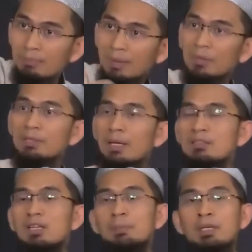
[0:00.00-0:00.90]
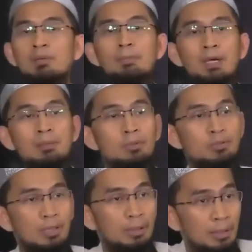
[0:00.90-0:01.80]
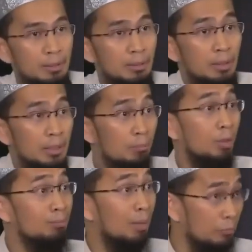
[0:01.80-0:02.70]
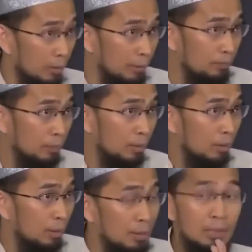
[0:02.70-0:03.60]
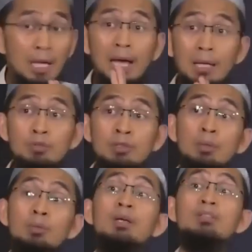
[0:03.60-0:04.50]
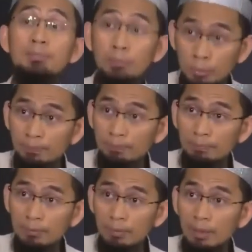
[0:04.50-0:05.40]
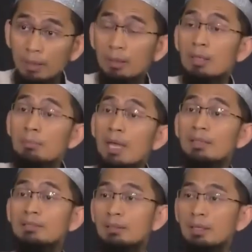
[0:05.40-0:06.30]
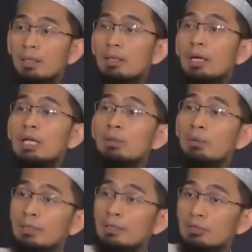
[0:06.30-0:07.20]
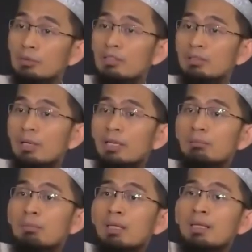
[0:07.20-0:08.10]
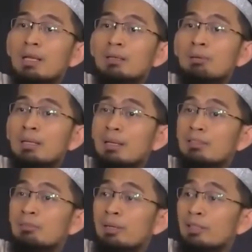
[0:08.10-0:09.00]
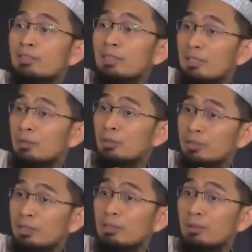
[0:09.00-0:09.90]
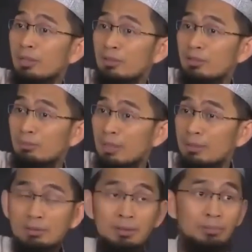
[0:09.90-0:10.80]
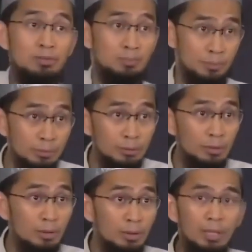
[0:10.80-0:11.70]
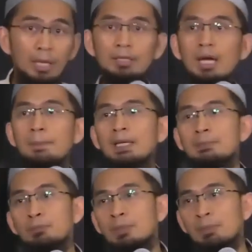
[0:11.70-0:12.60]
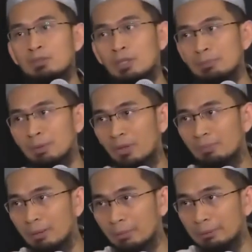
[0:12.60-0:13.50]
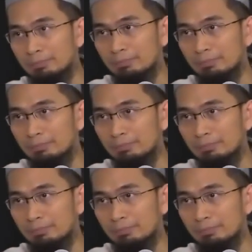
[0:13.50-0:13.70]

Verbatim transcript: Pertanyaan saya kepada Bapak Ibu sekalian, ini mohon maaf ya, ini tidak harus selalu yang sepuh. Ya, biasanya kalau kita sudah semakin bergerak, bergerak semakin senior, senior S-nya banyak sampai sepuh, ya, yang paling punya persoalan pertama apa?